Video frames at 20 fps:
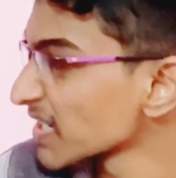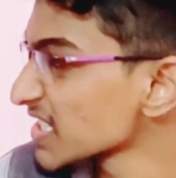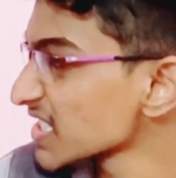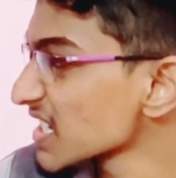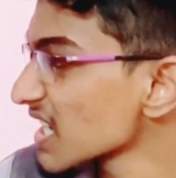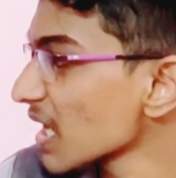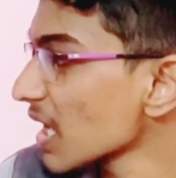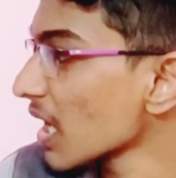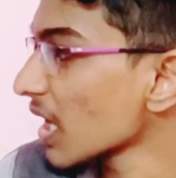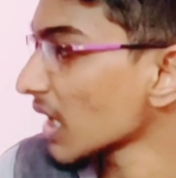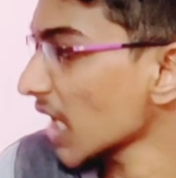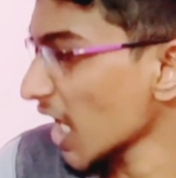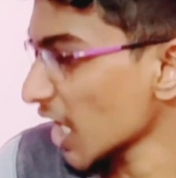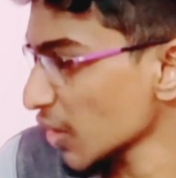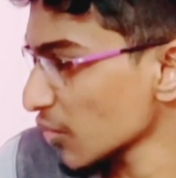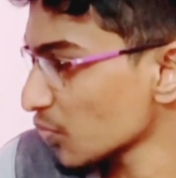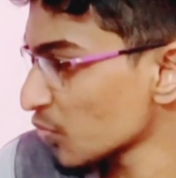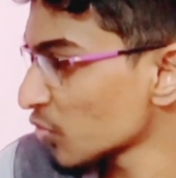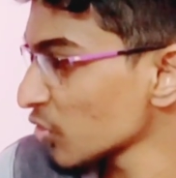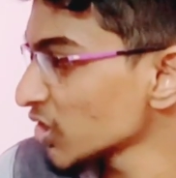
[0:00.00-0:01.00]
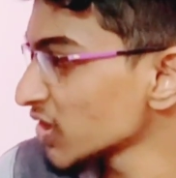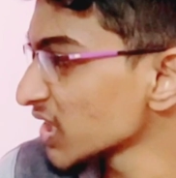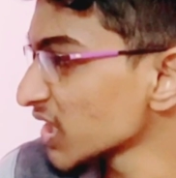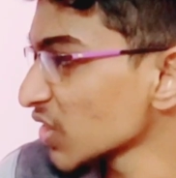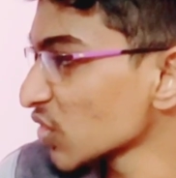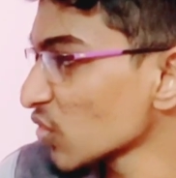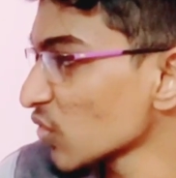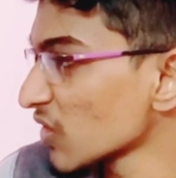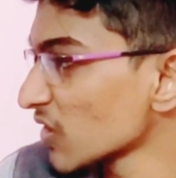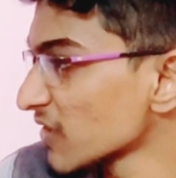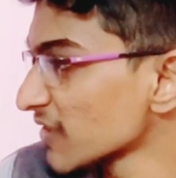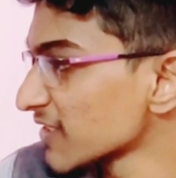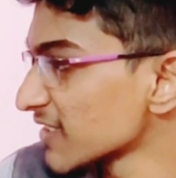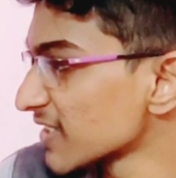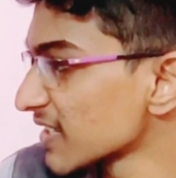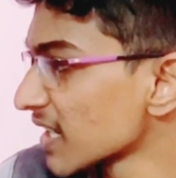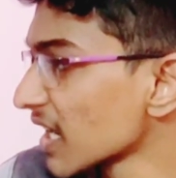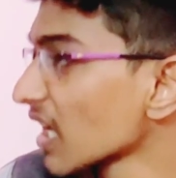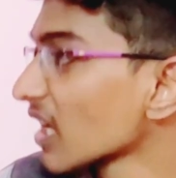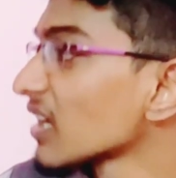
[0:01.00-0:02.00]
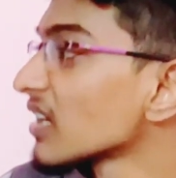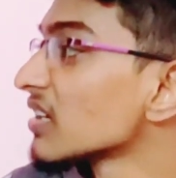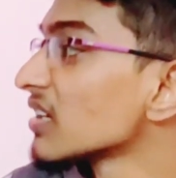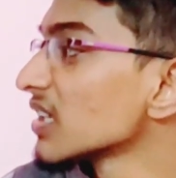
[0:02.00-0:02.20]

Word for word: மச்சான் இன்னைக்கு நான் புளி சாதம் கொண்டு